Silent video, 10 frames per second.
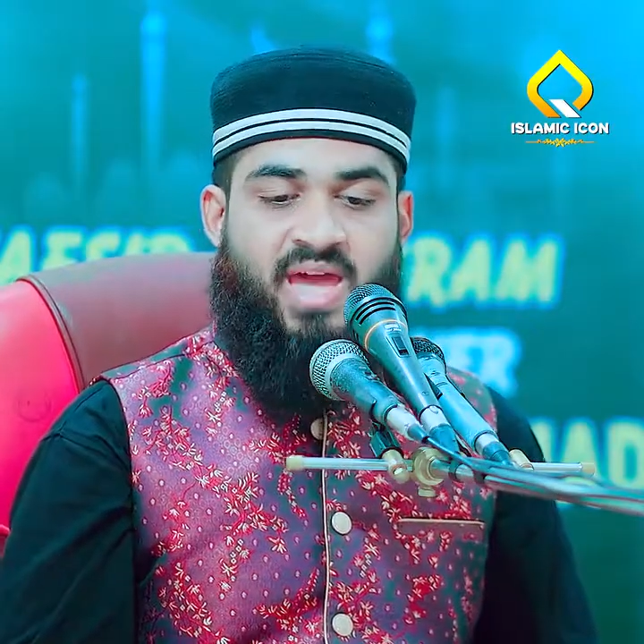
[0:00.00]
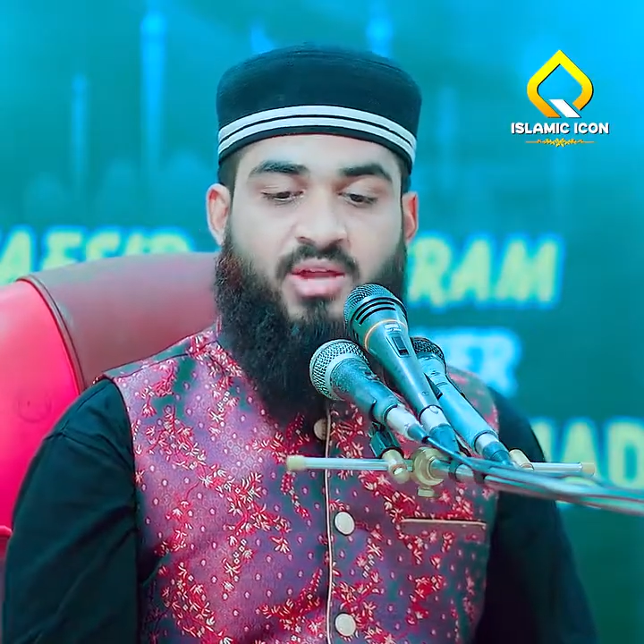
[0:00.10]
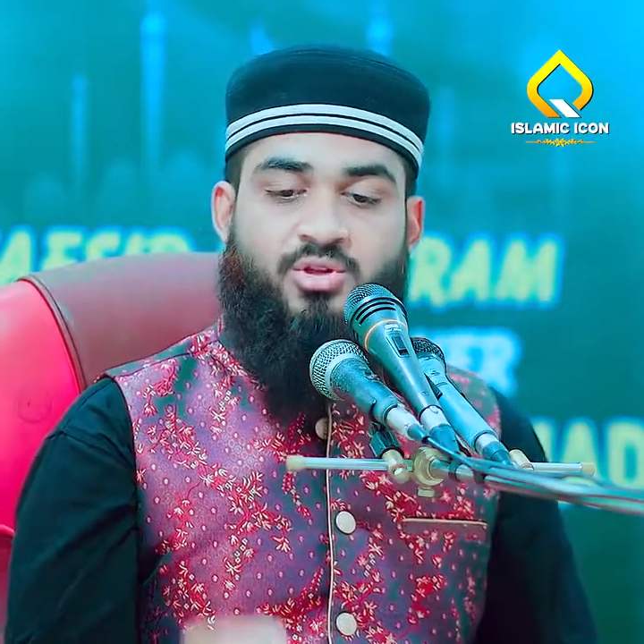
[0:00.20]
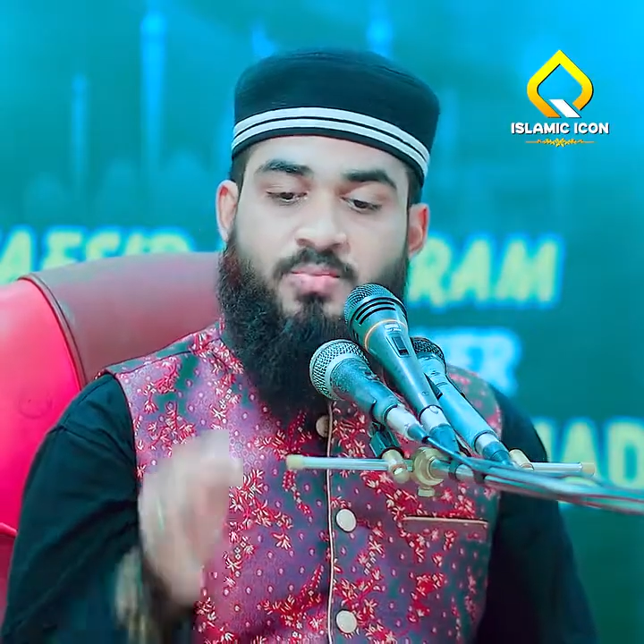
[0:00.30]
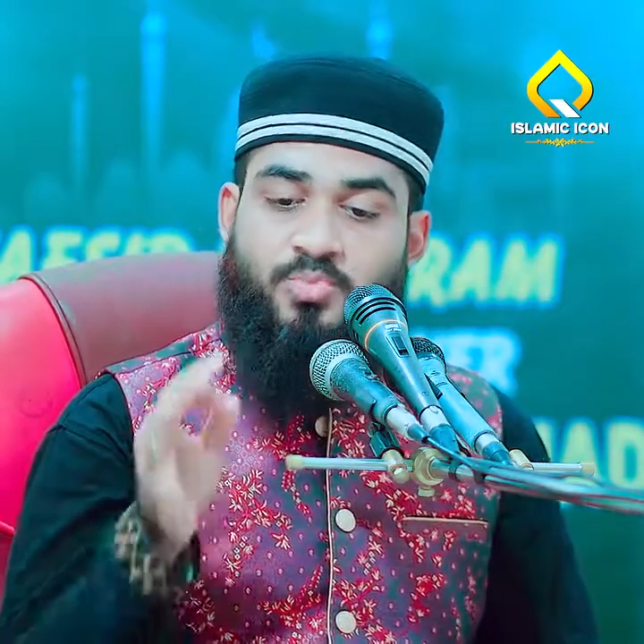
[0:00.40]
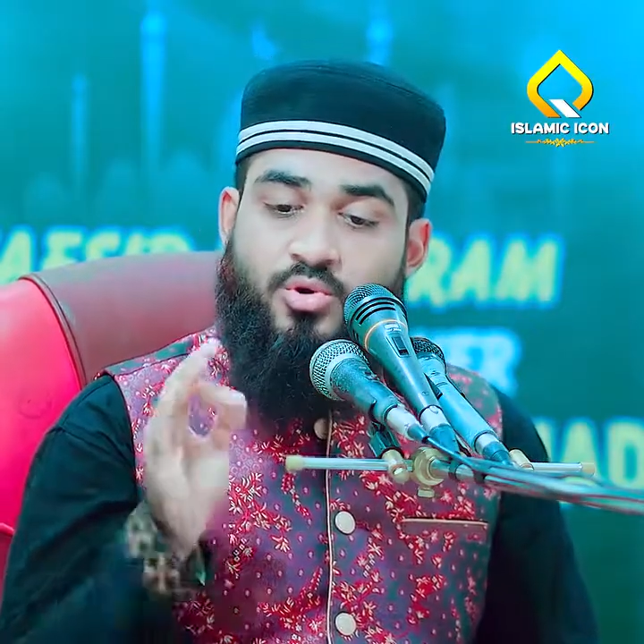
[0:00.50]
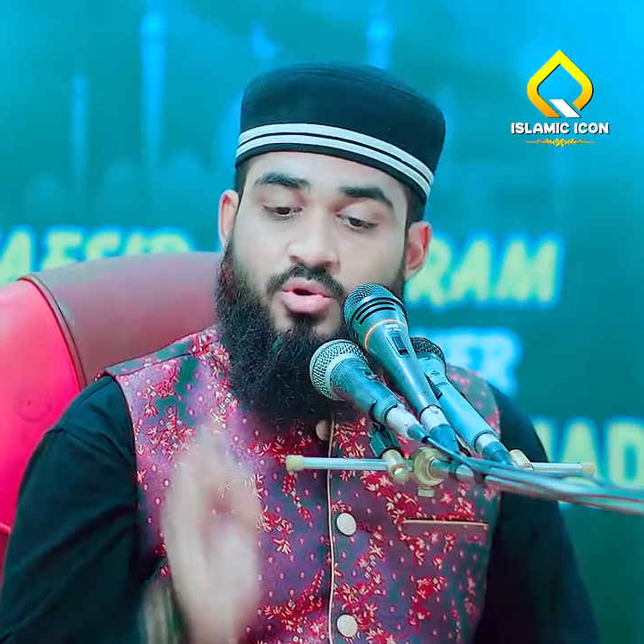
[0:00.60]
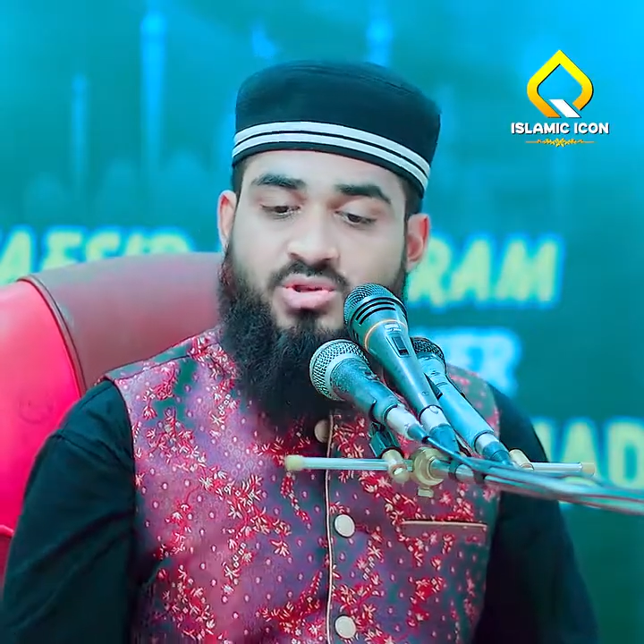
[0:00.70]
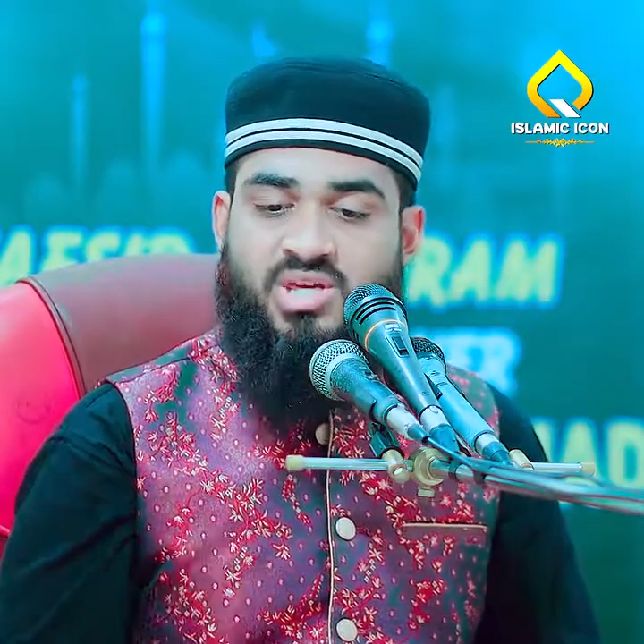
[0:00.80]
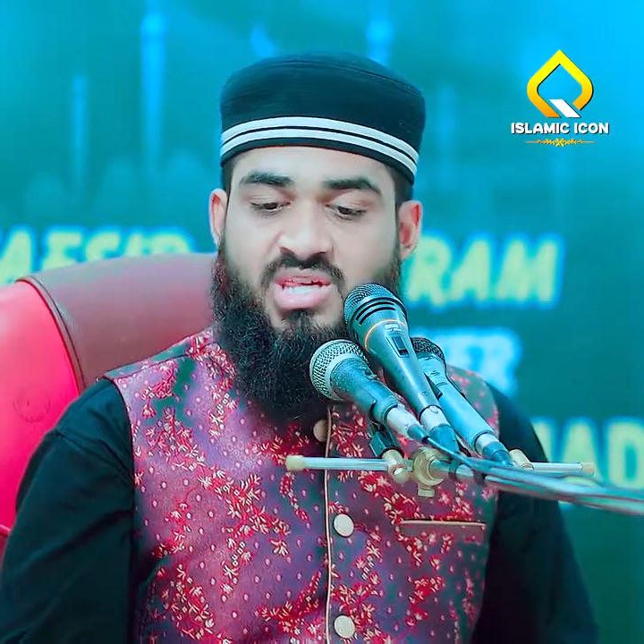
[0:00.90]
একজন
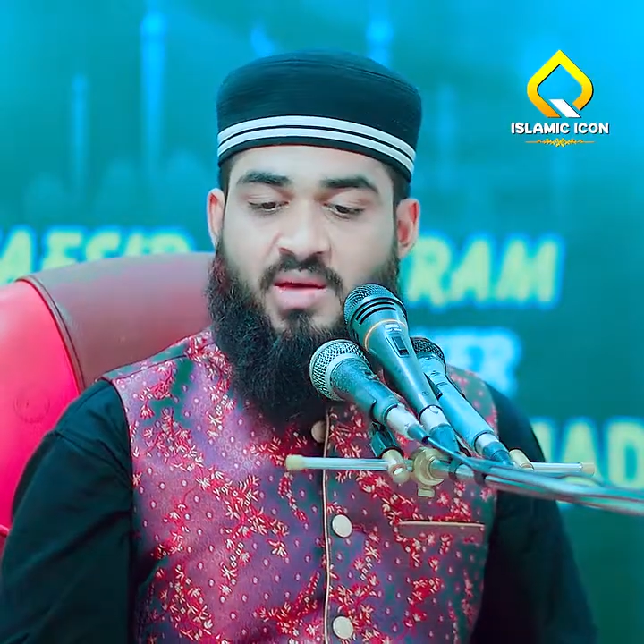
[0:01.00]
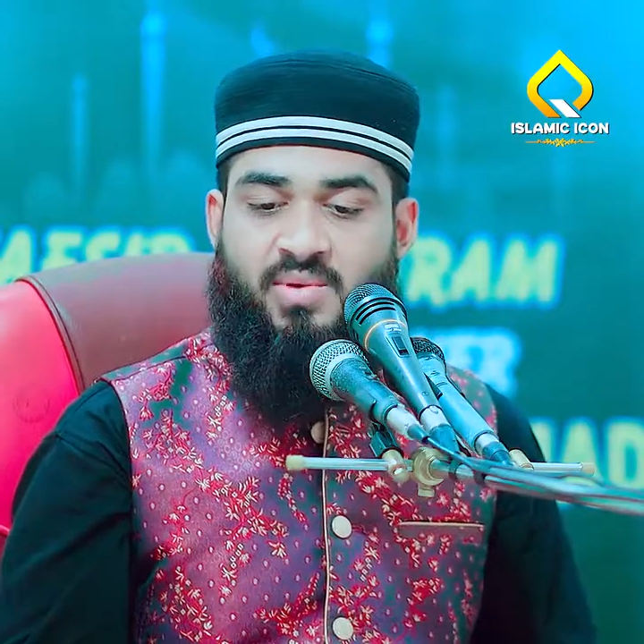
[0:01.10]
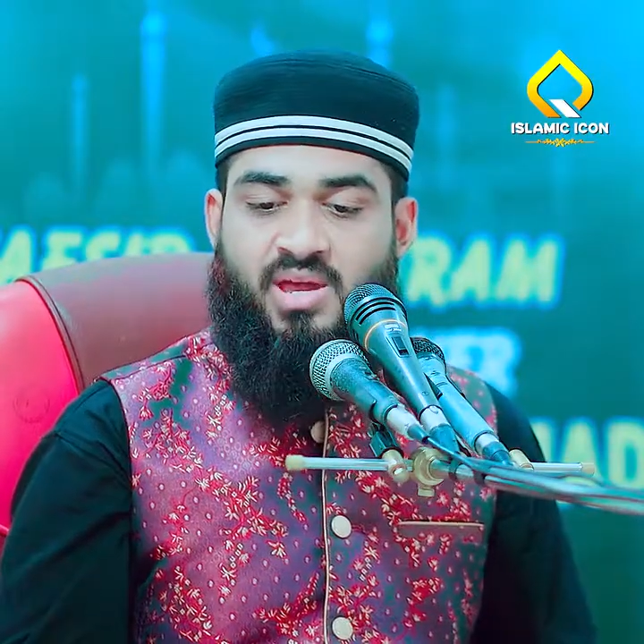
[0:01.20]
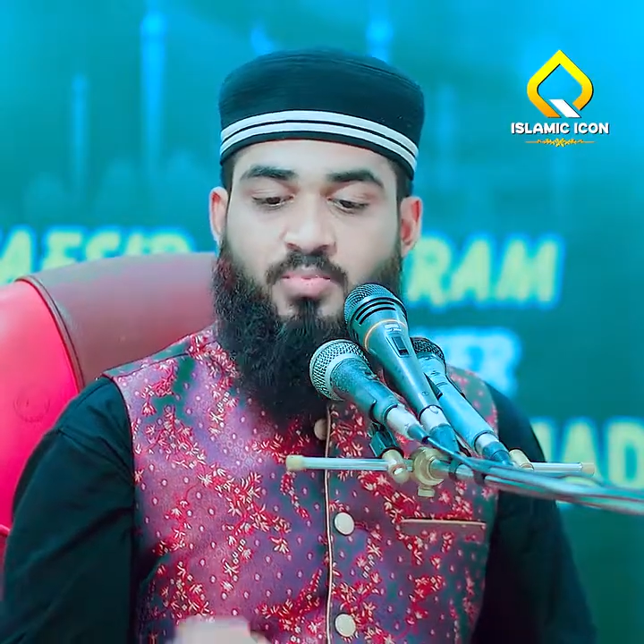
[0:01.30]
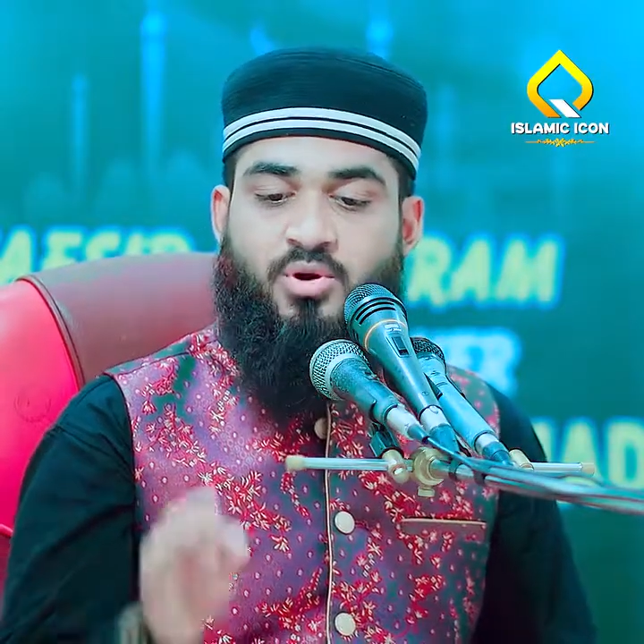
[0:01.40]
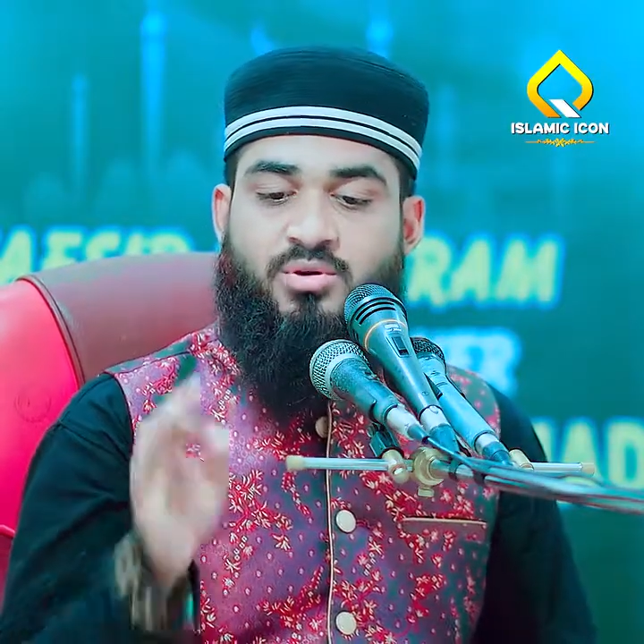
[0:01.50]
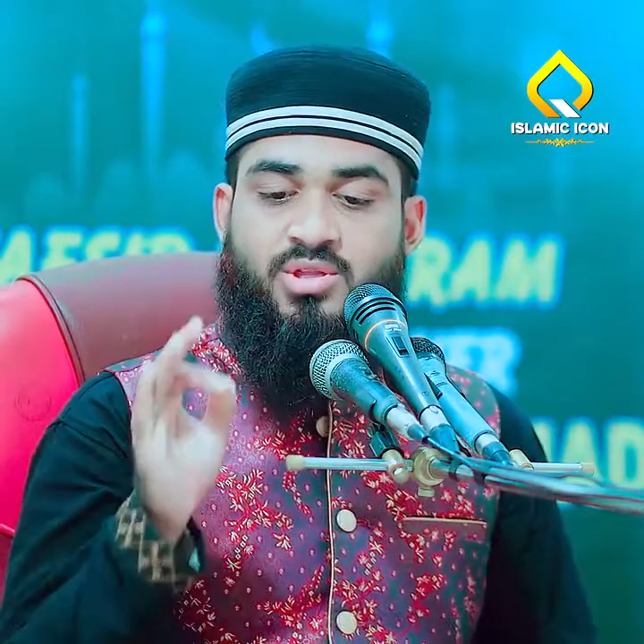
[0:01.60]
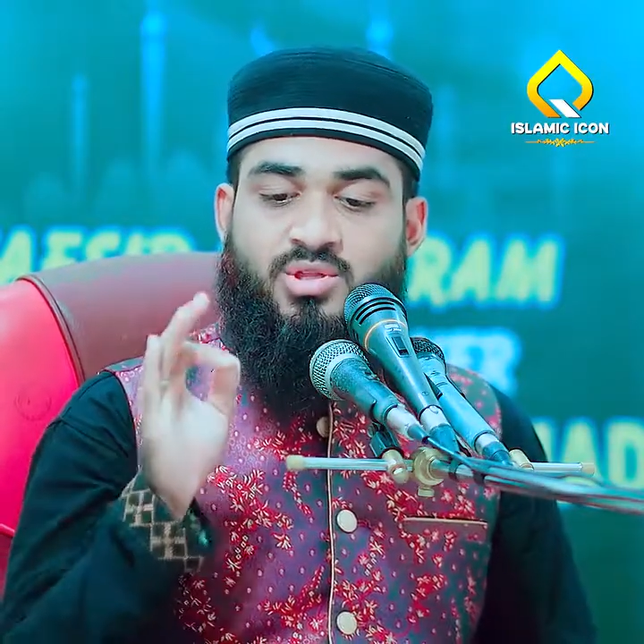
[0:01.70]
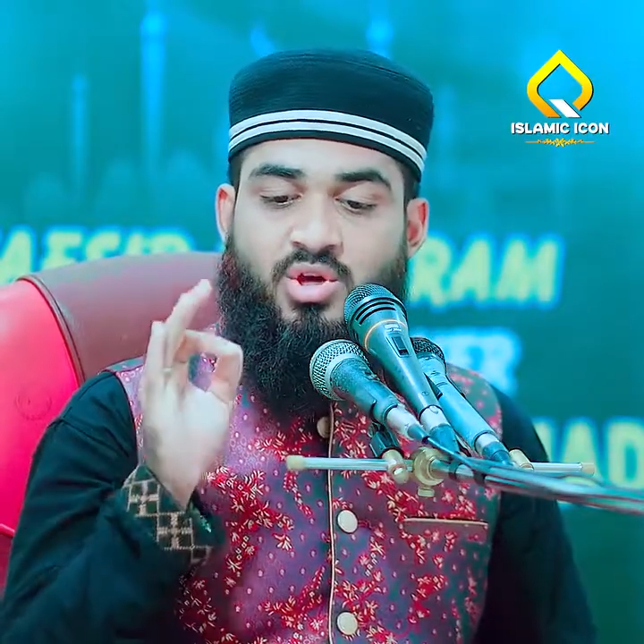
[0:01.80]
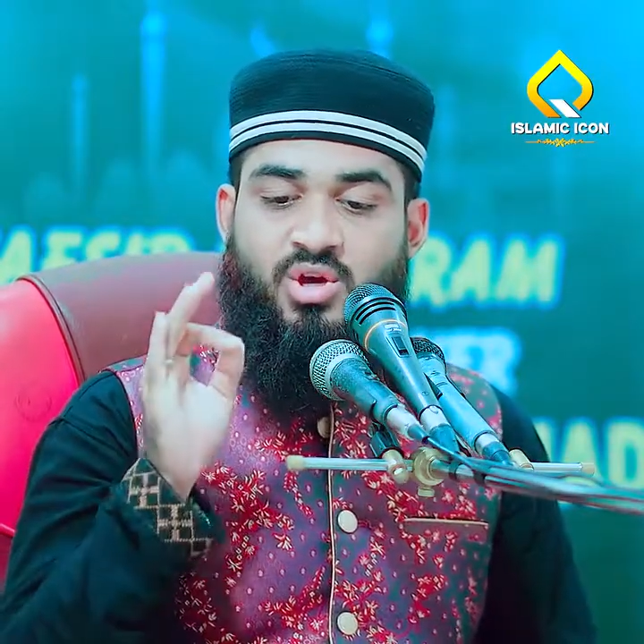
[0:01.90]
পুরুষ হিসাবে
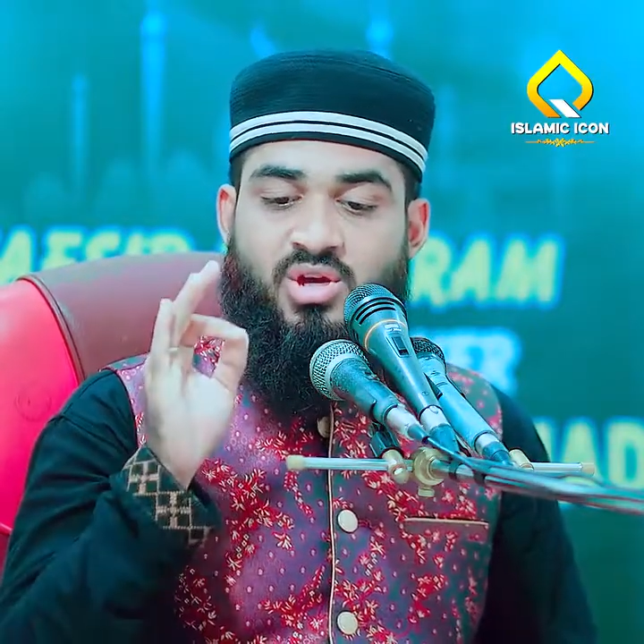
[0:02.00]
প্রকৃত